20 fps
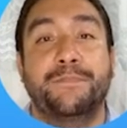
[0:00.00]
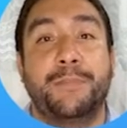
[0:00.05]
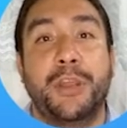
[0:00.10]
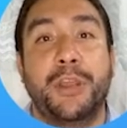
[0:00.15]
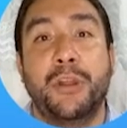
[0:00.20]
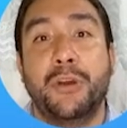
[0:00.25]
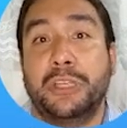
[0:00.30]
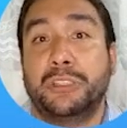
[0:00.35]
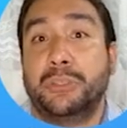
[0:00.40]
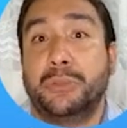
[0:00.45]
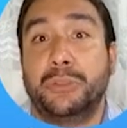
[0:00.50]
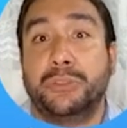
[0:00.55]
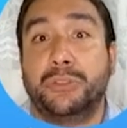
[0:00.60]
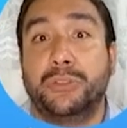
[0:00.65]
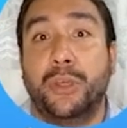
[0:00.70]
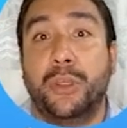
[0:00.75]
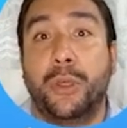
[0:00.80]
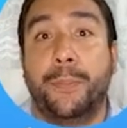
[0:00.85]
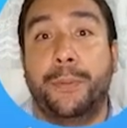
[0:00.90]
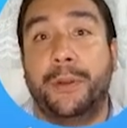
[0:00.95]
Pero eso no es
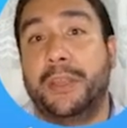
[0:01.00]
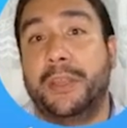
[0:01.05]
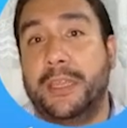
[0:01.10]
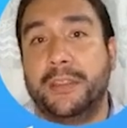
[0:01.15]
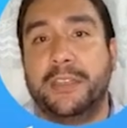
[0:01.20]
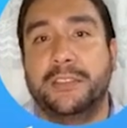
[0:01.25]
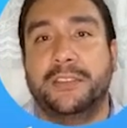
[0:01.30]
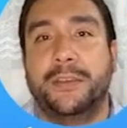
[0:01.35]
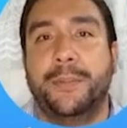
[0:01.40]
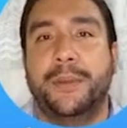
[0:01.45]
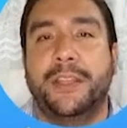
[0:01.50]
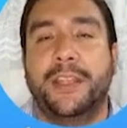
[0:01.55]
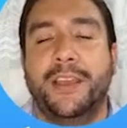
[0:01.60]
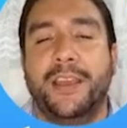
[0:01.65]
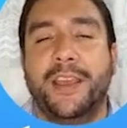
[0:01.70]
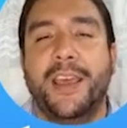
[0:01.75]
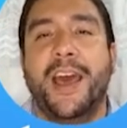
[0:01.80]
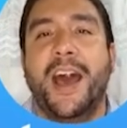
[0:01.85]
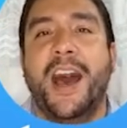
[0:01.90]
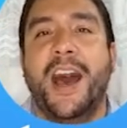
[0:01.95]
todo, porque entre semana
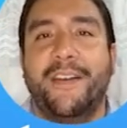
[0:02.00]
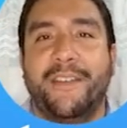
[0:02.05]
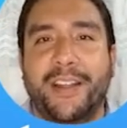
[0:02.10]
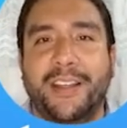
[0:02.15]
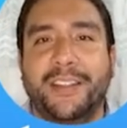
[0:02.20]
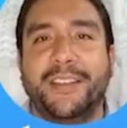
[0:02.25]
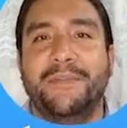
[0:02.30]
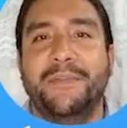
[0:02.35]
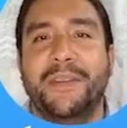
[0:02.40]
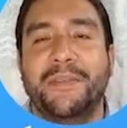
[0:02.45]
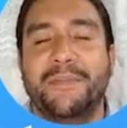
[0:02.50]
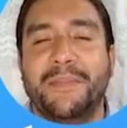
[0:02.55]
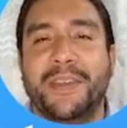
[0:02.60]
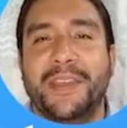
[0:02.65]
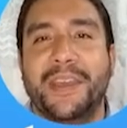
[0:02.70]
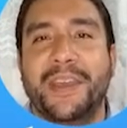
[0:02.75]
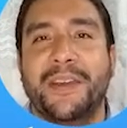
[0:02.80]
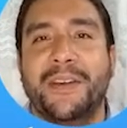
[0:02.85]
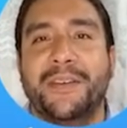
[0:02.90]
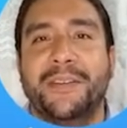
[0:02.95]
habrá también
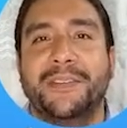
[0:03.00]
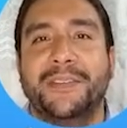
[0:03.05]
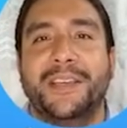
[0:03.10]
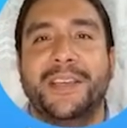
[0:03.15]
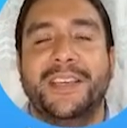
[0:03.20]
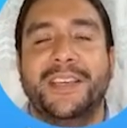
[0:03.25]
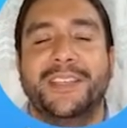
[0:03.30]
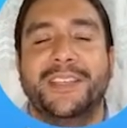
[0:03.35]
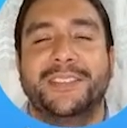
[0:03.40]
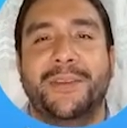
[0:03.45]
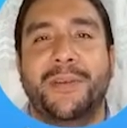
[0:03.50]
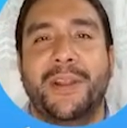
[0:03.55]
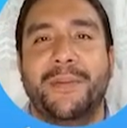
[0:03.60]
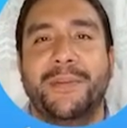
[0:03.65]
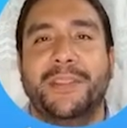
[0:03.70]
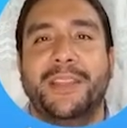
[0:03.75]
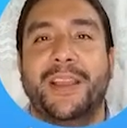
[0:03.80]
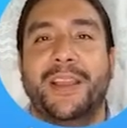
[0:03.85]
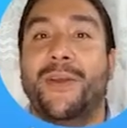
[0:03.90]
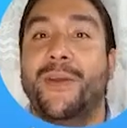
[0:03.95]
video
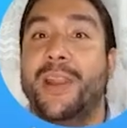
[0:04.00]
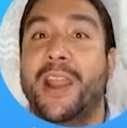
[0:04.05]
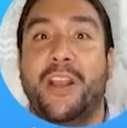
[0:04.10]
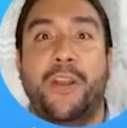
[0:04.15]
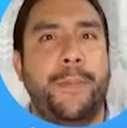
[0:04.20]
seguramente con la Copa